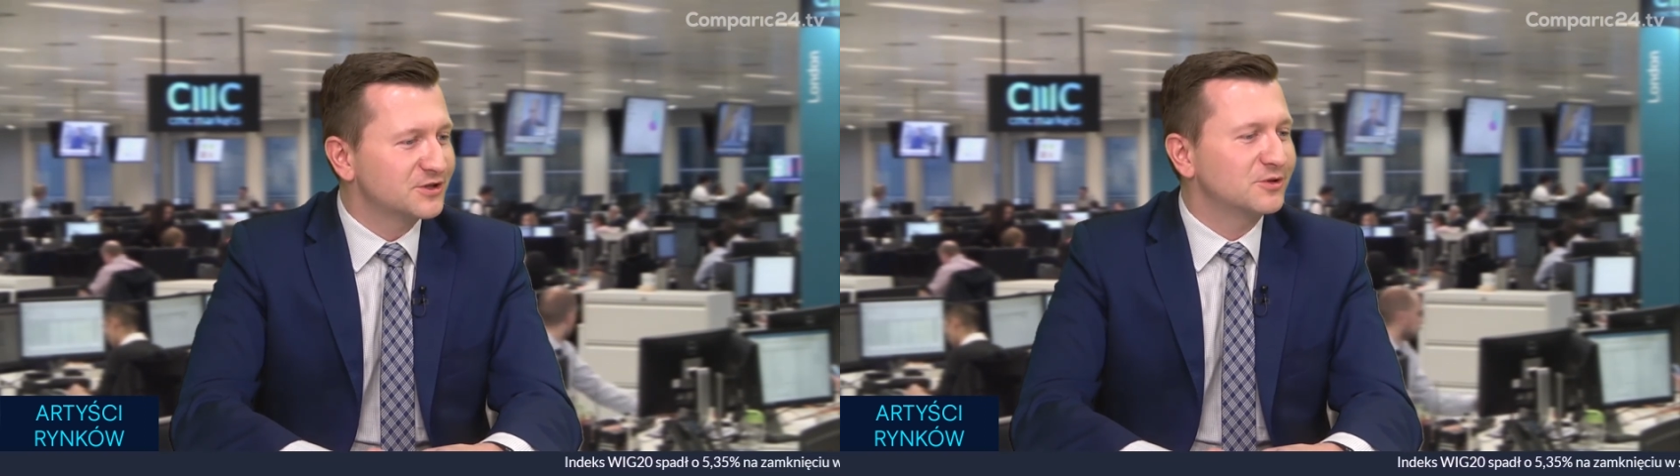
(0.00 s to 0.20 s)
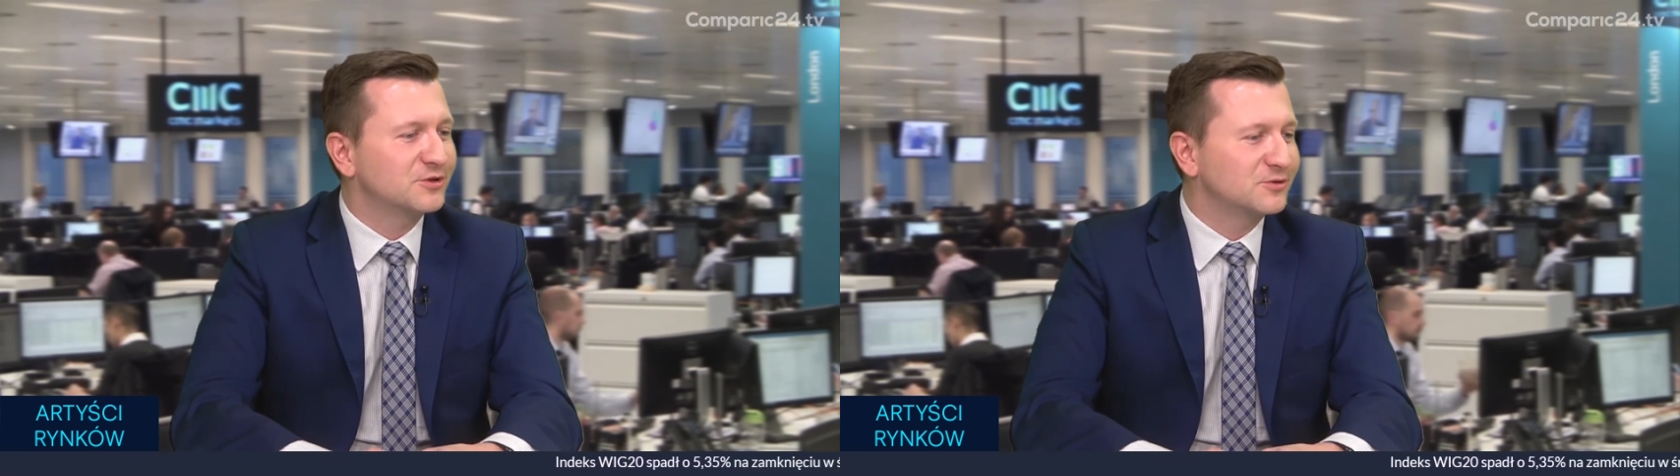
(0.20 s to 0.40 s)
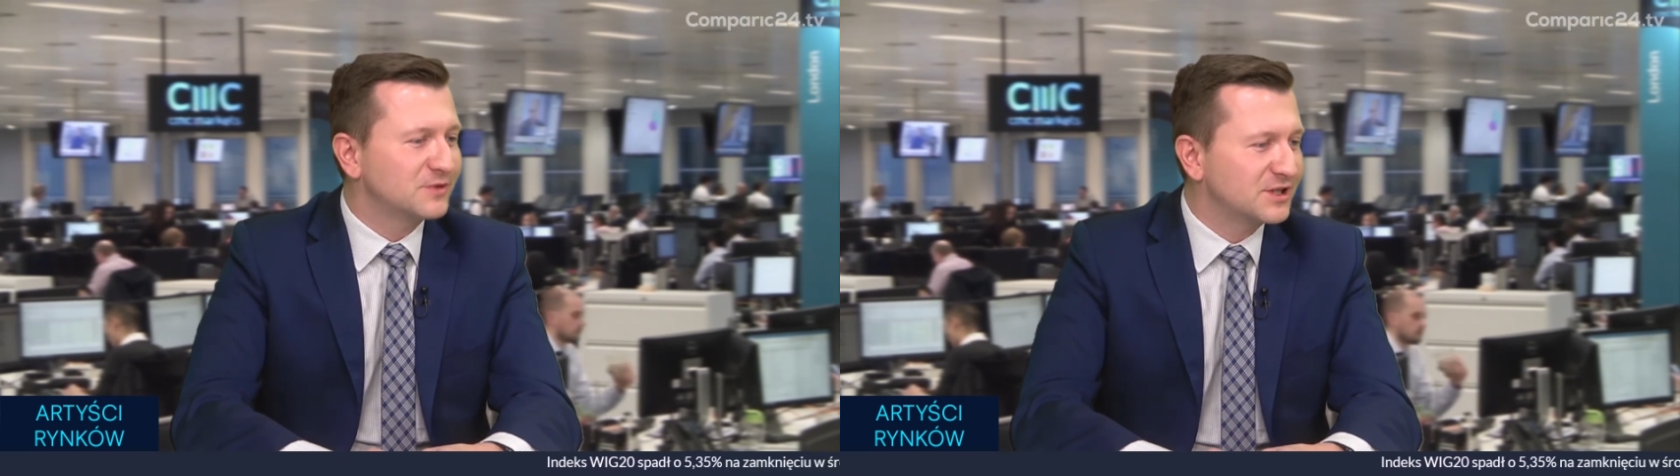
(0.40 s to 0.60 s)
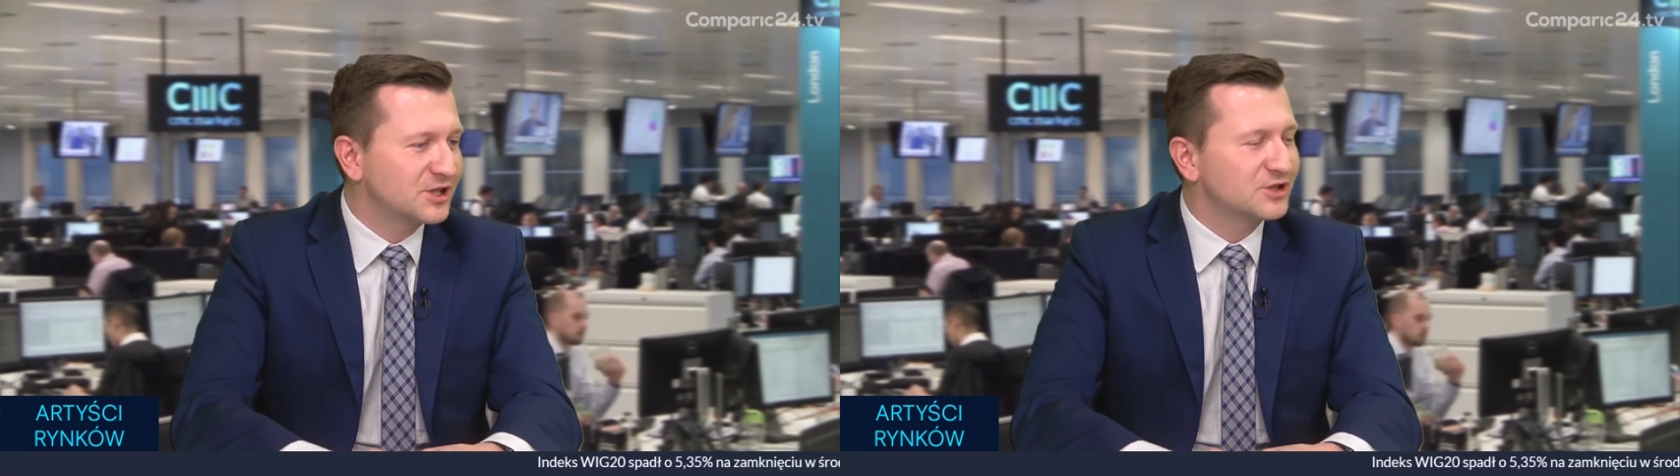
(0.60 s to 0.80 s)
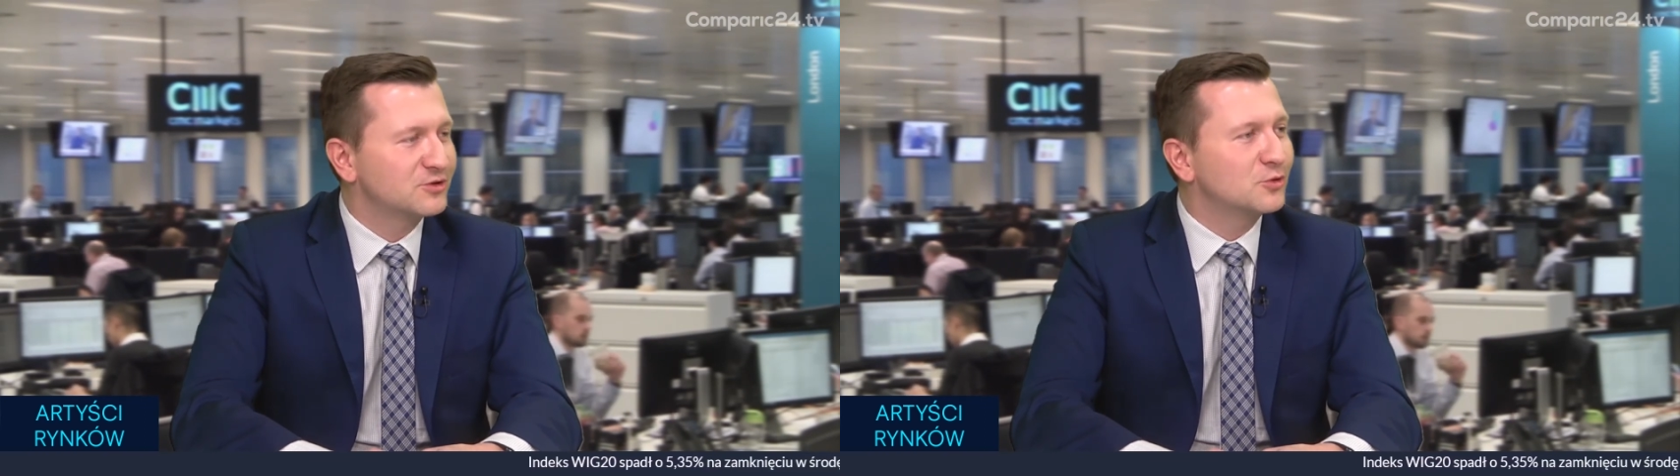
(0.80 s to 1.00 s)
no to tutaj
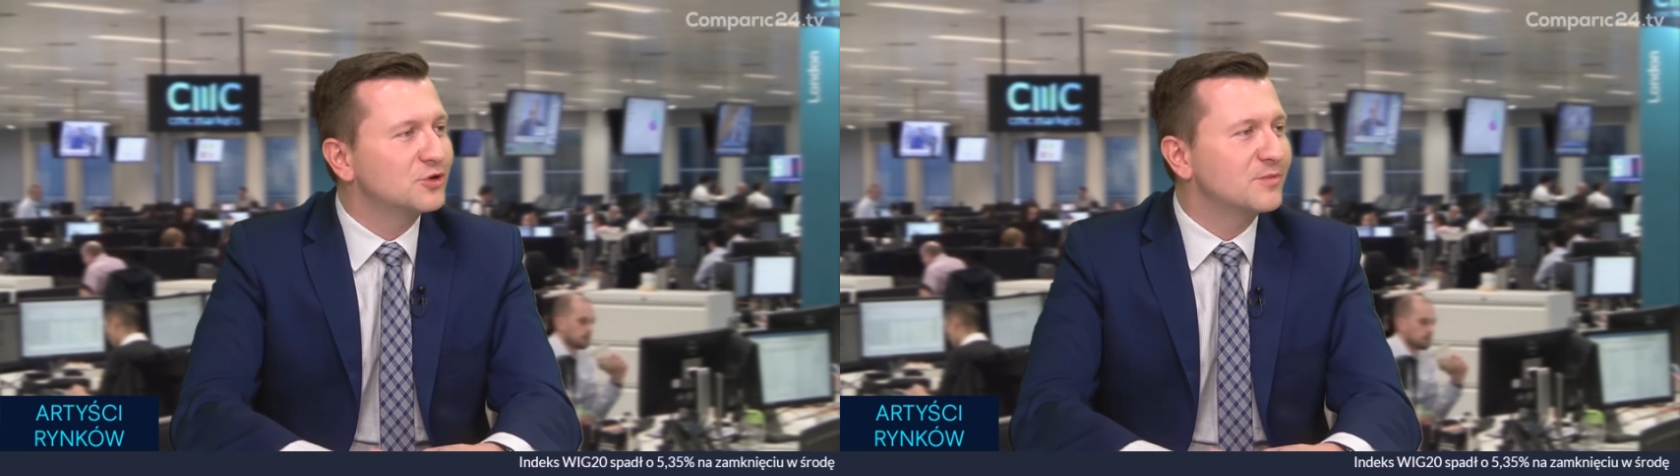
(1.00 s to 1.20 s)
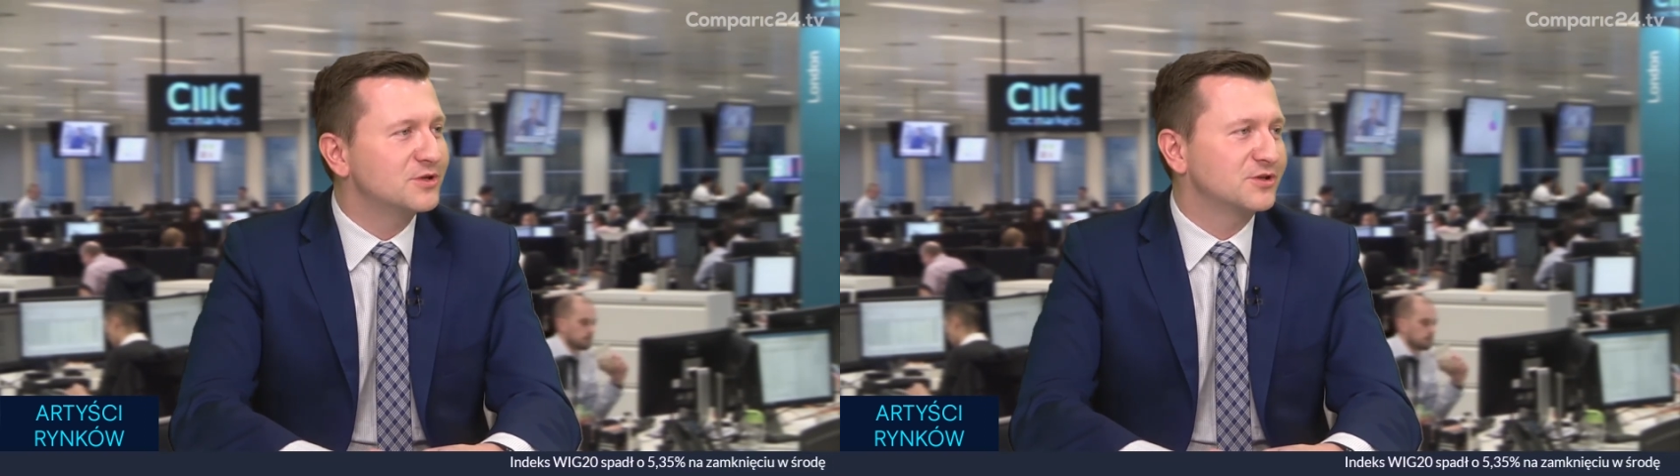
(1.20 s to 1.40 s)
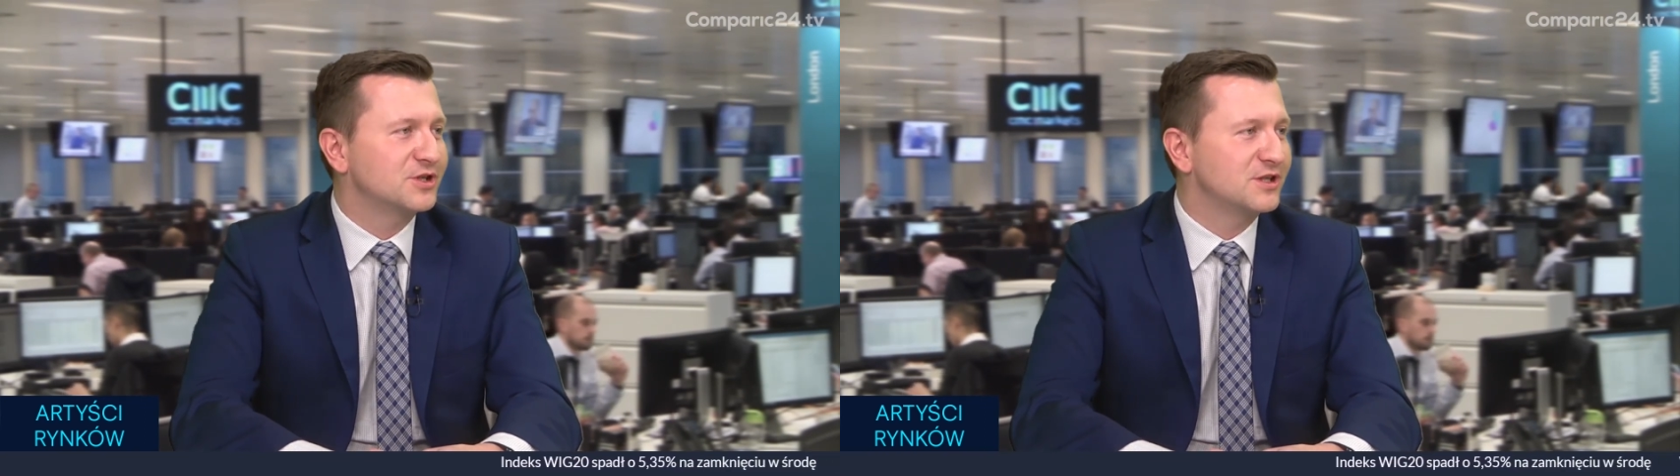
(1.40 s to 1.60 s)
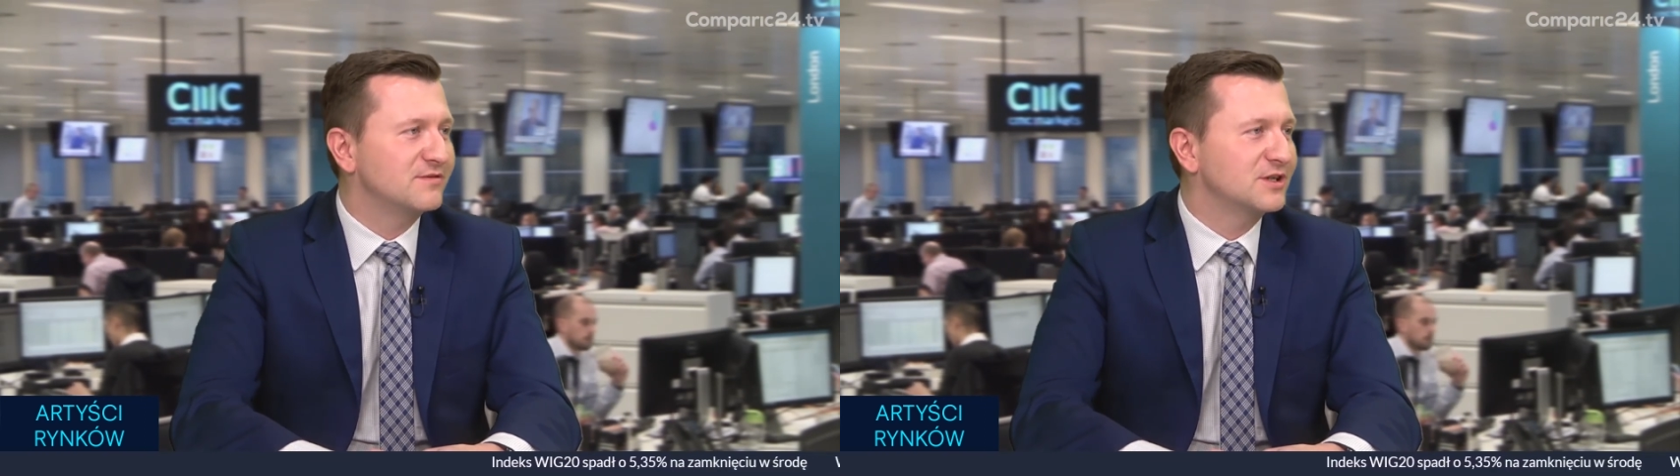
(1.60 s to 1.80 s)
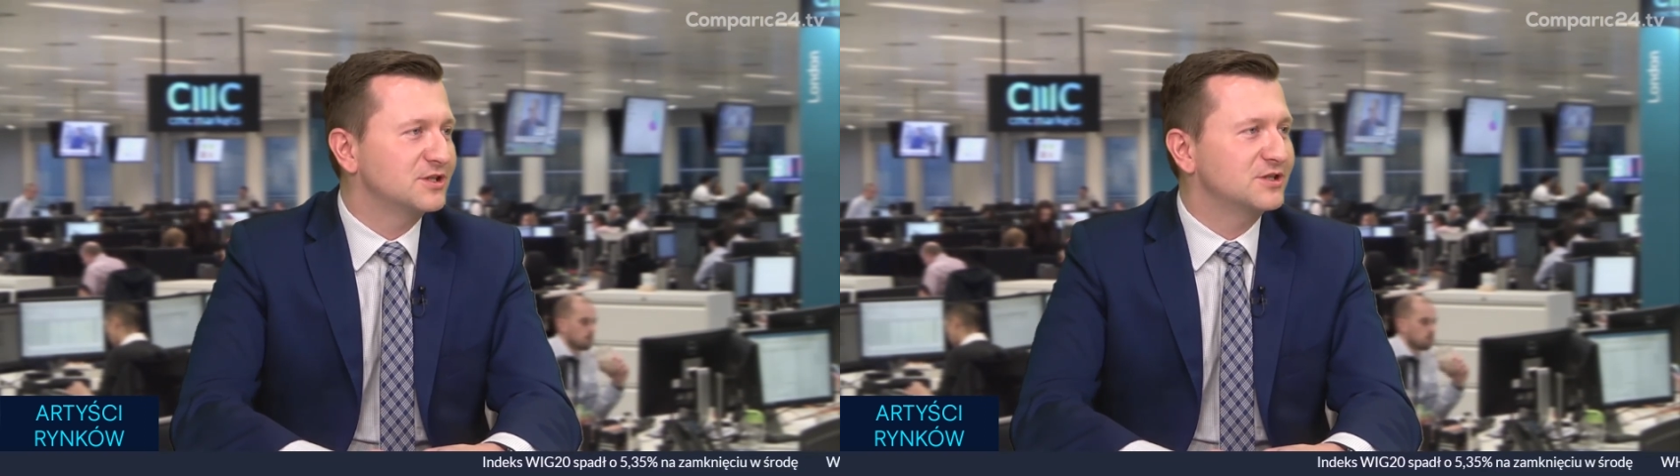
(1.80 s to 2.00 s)
też trudno będzie
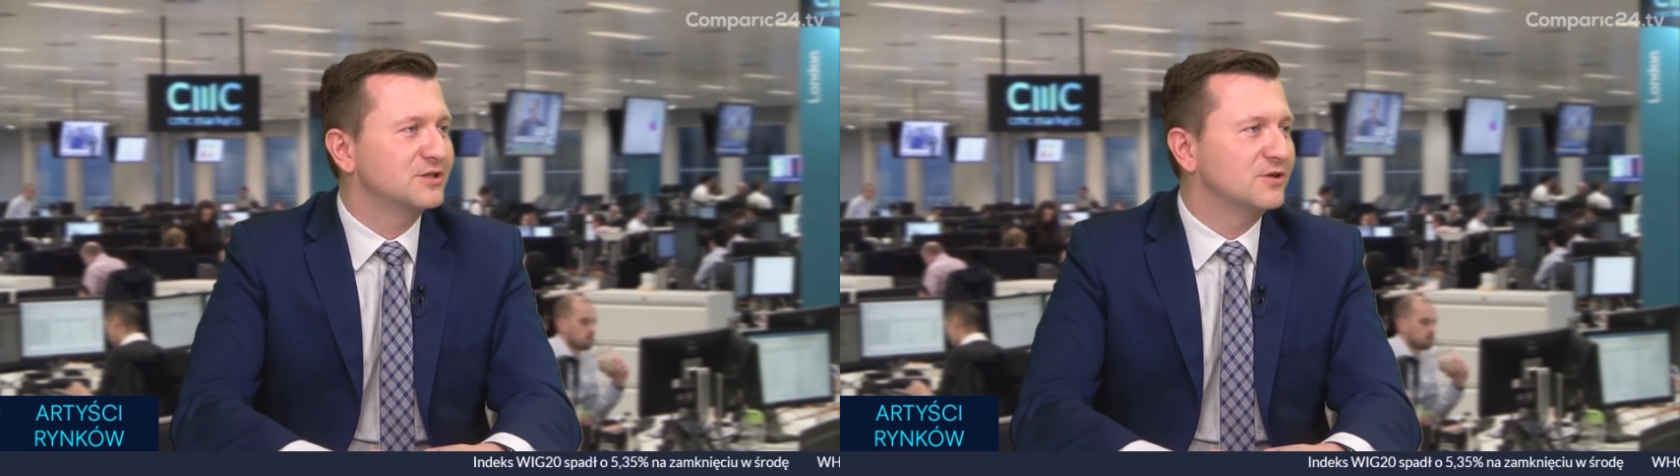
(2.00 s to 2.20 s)
oczekiwać